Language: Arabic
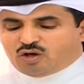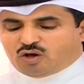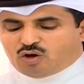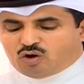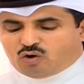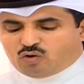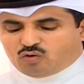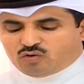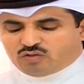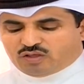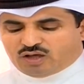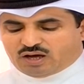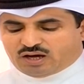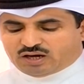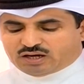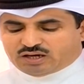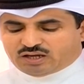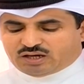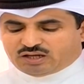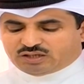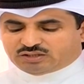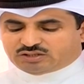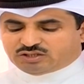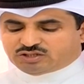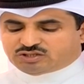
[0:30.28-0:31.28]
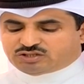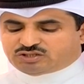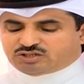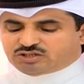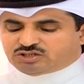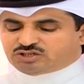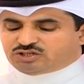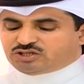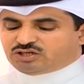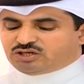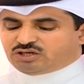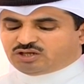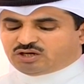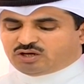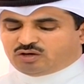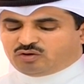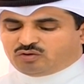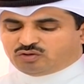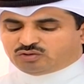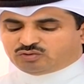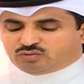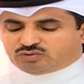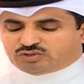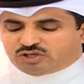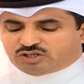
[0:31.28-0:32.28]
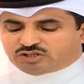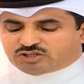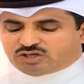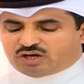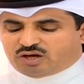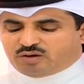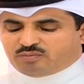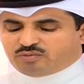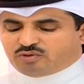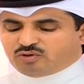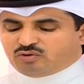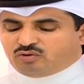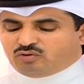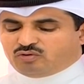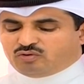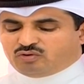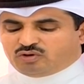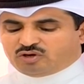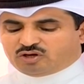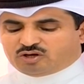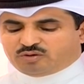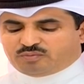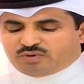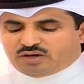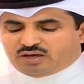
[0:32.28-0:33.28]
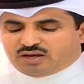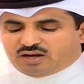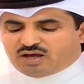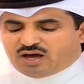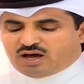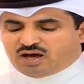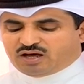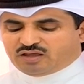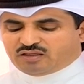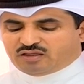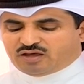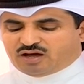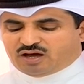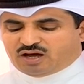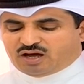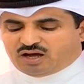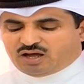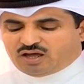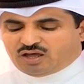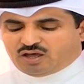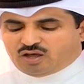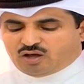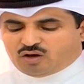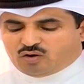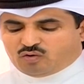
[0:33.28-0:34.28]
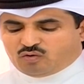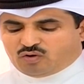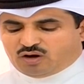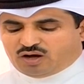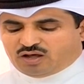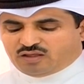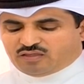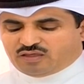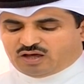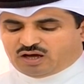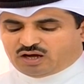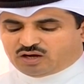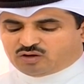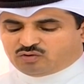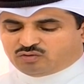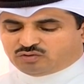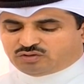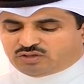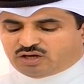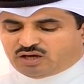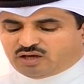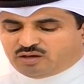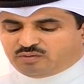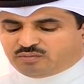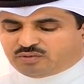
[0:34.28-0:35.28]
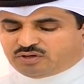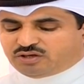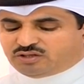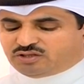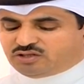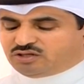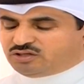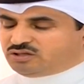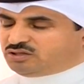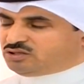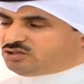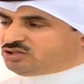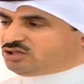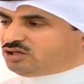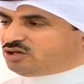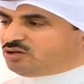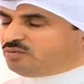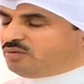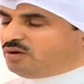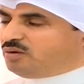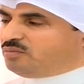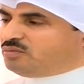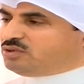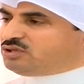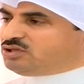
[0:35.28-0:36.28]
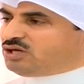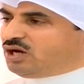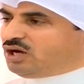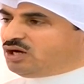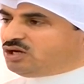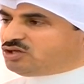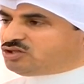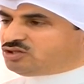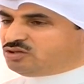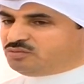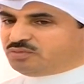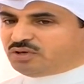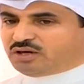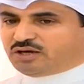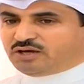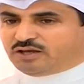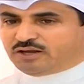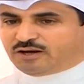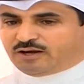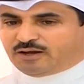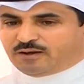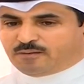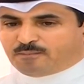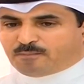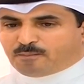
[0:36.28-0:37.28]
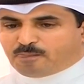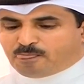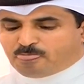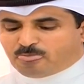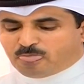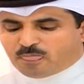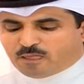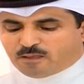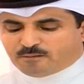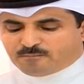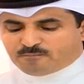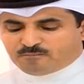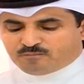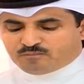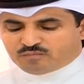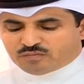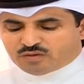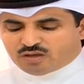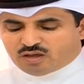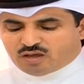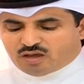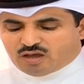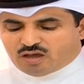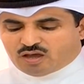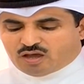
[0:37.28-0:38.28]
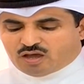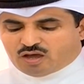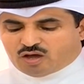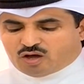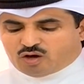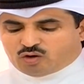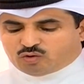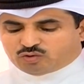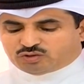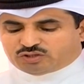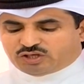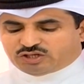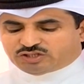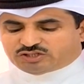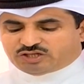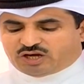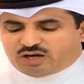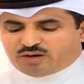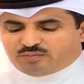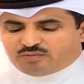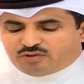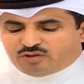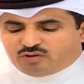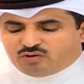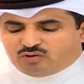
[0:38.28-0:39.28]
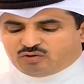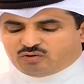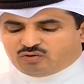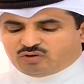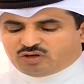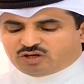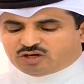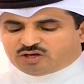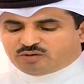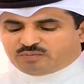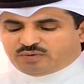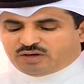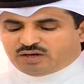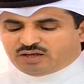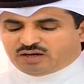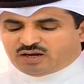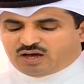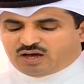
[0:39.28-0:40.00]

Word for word: وذاك لا تستشيره وتشعب ذلولك بين هذا وهذاك ودايم كدي شكب المجالس مغيره وتشعب ذلولك بين